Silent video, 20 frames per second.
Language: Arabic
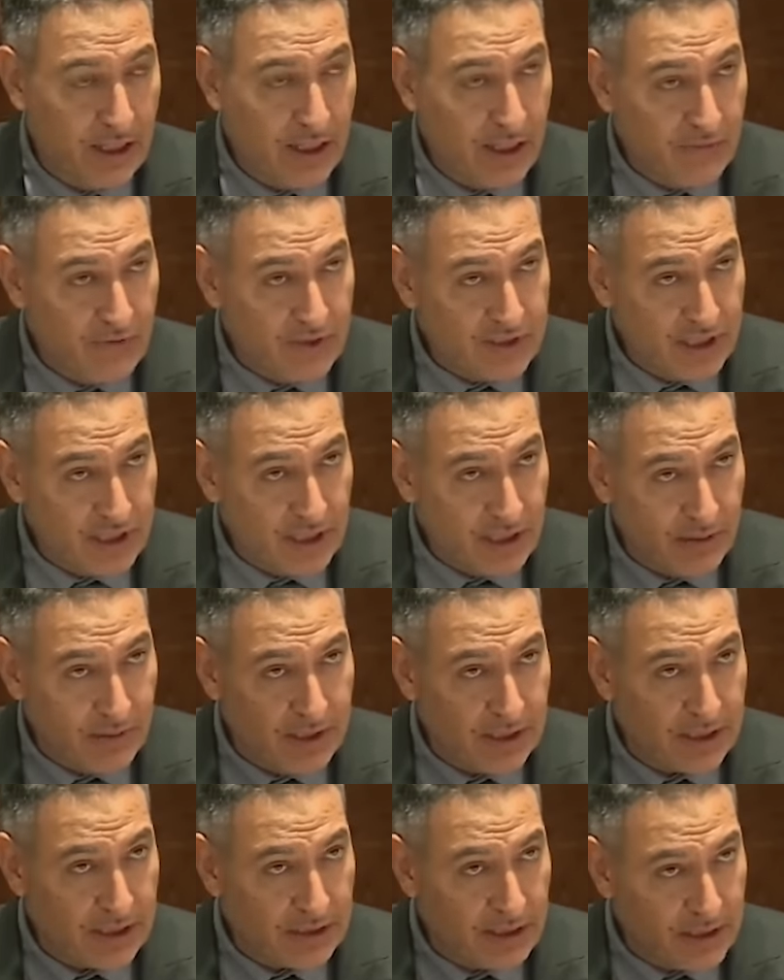فاش يلا بدا
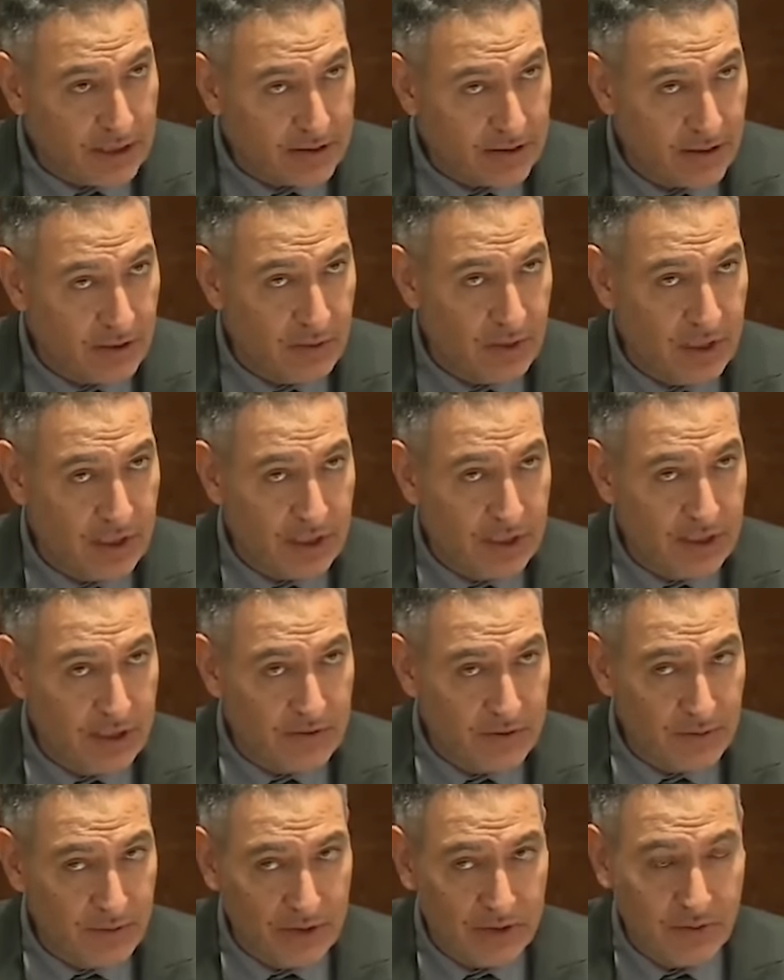قطاع الصيد البحري
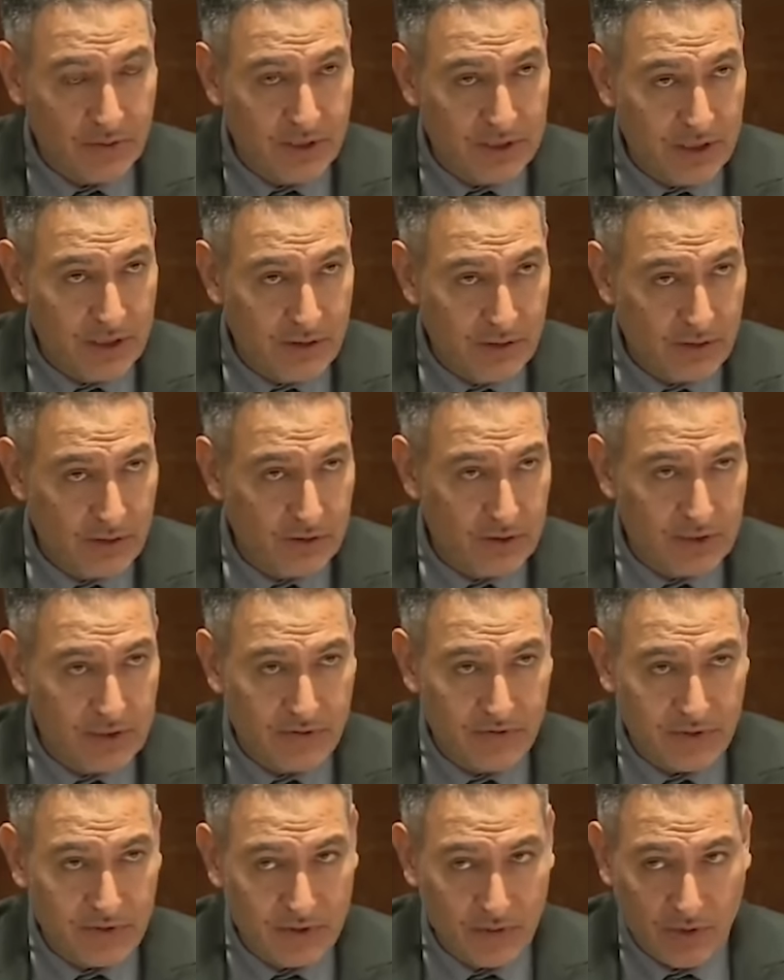87 لو دي
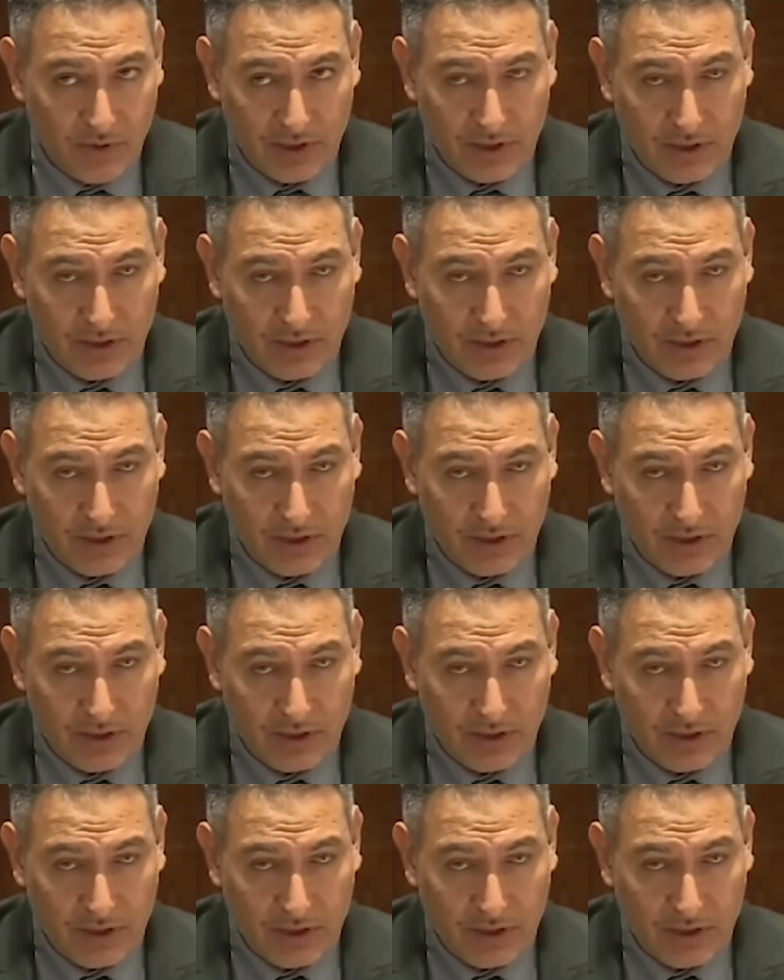زانفيسمون دي